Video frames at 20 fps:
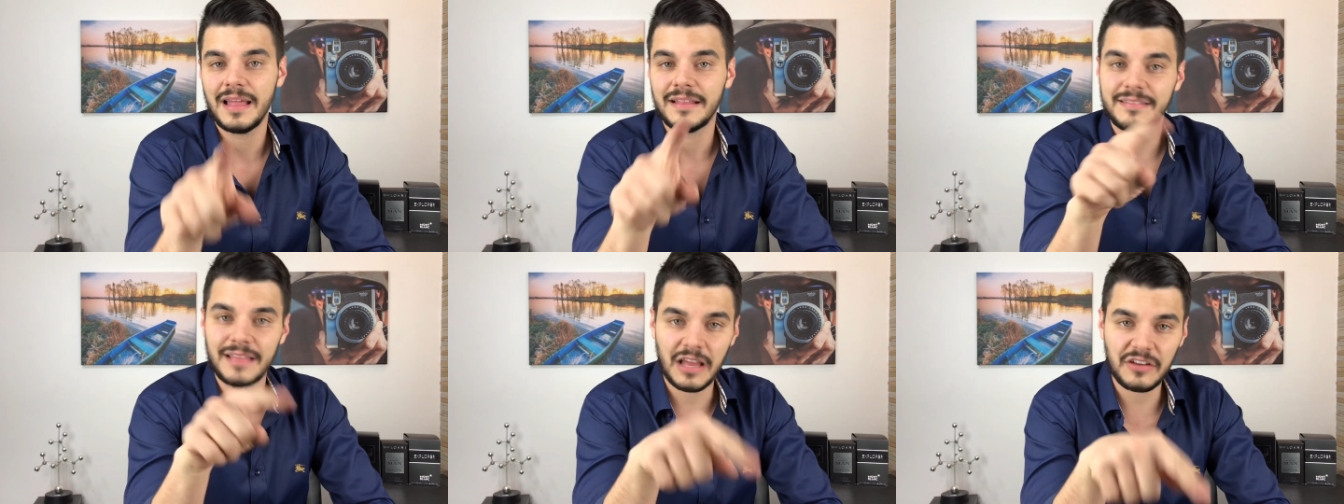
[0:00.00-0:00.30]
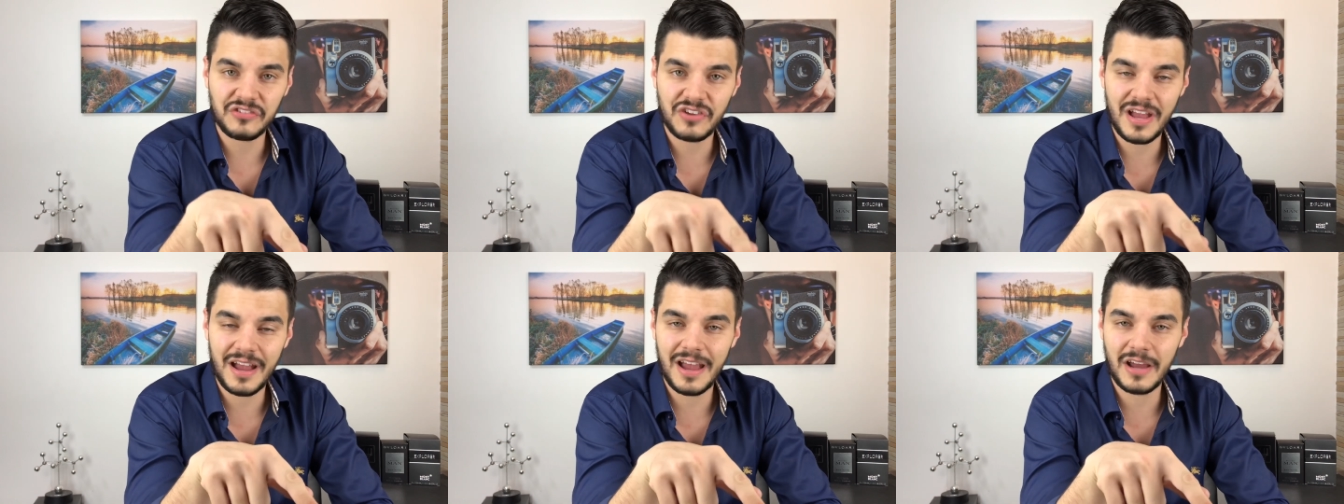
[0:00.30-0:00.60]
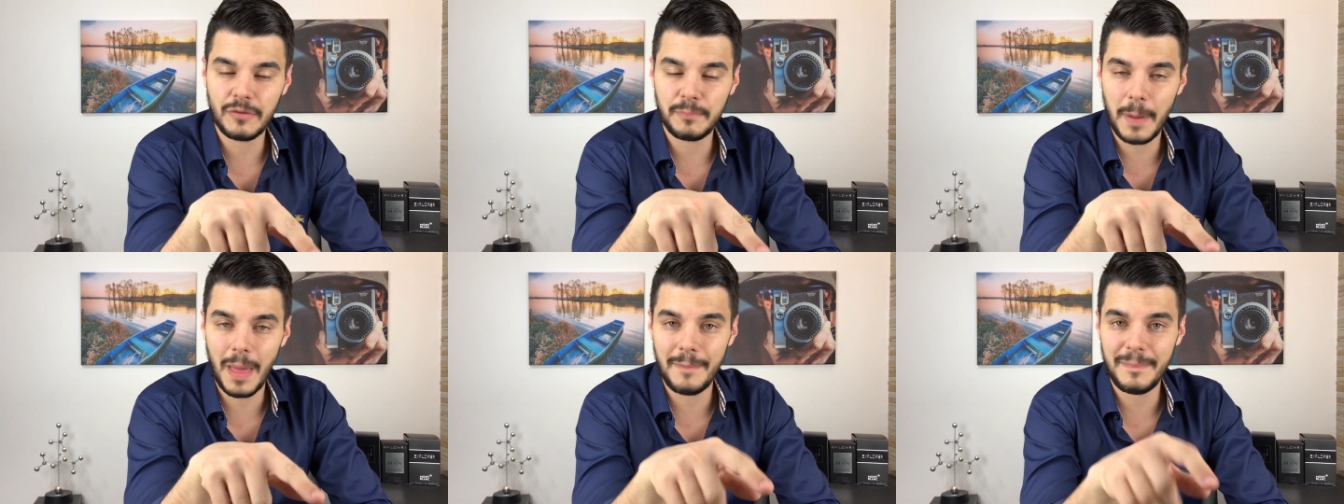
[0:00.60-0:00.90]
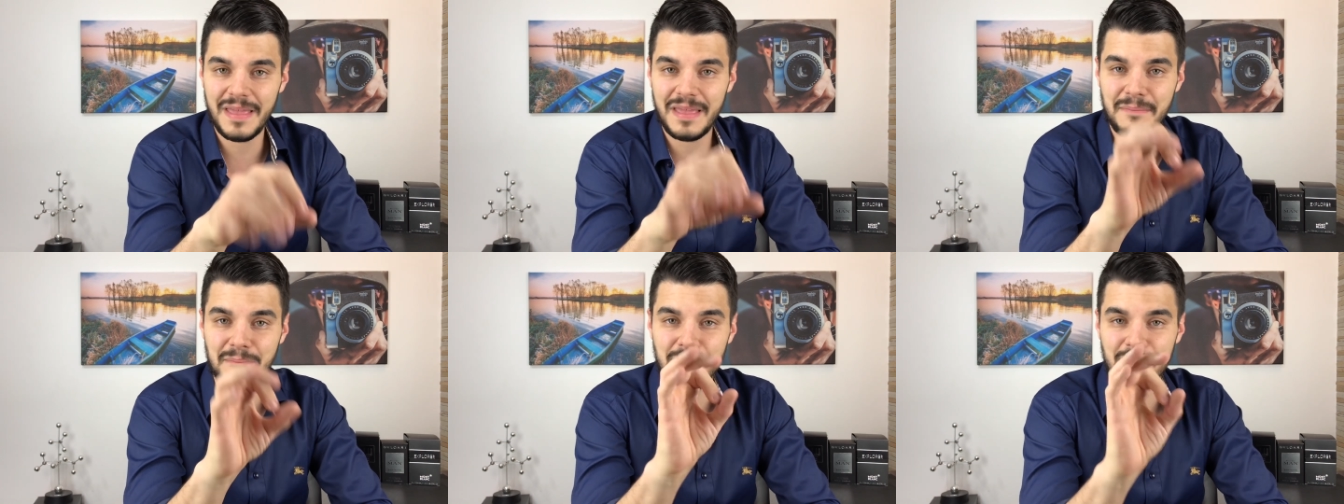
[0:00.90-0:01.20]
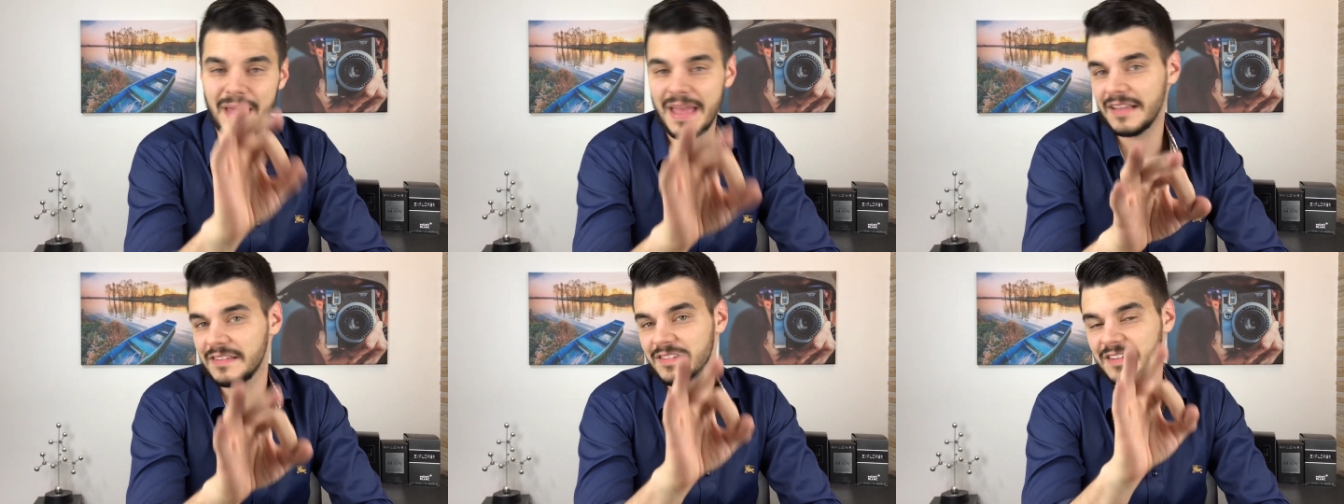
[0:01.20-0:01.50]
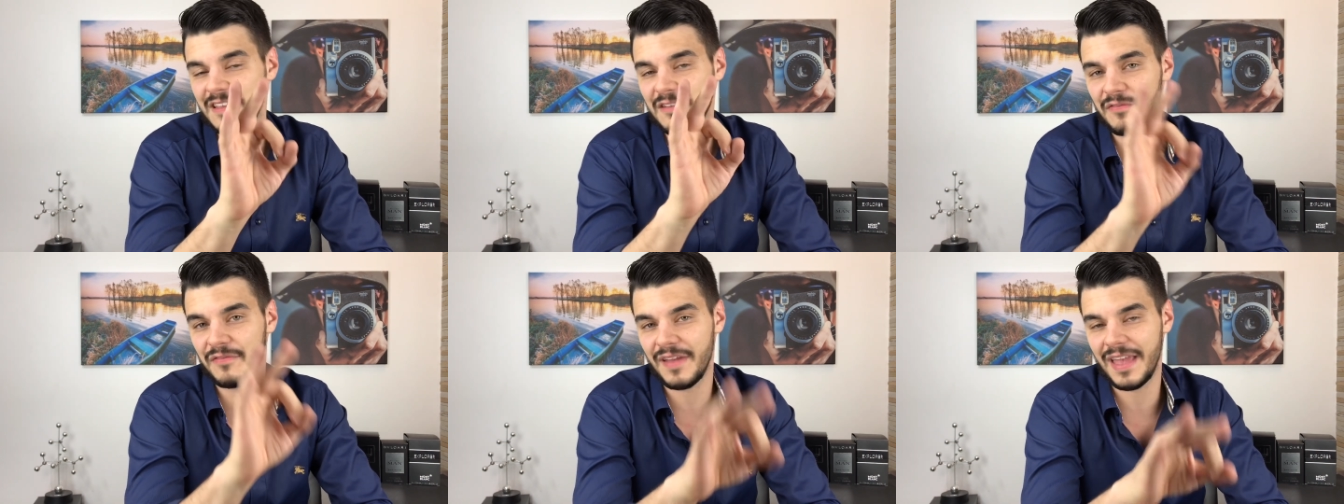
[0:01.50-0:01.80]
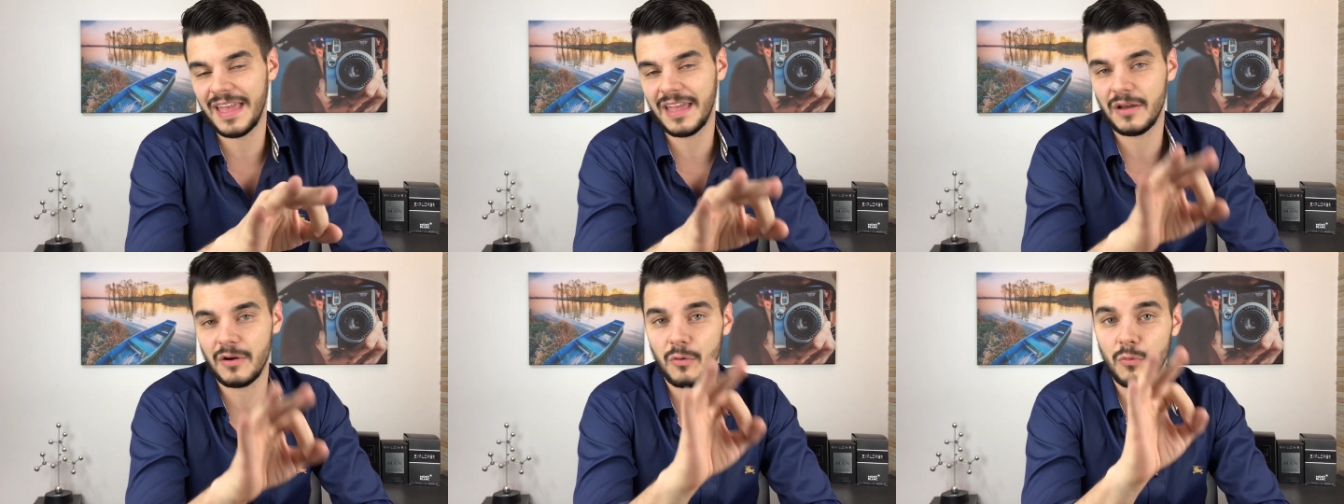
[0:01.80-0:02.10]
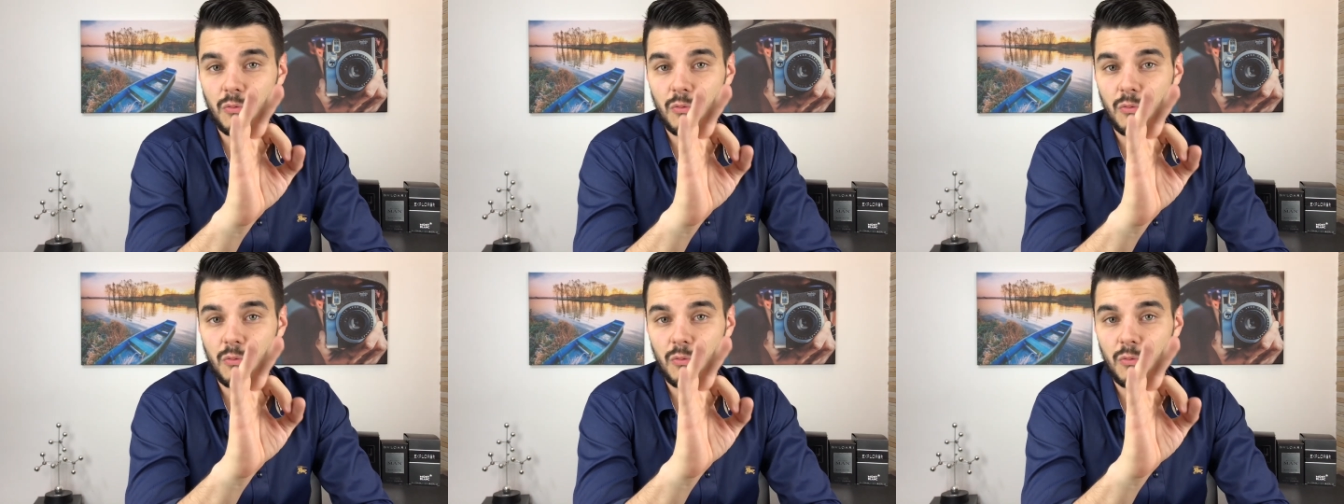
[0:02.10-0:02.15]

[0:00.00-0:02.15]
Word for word: Tá chegando para mim mês que vem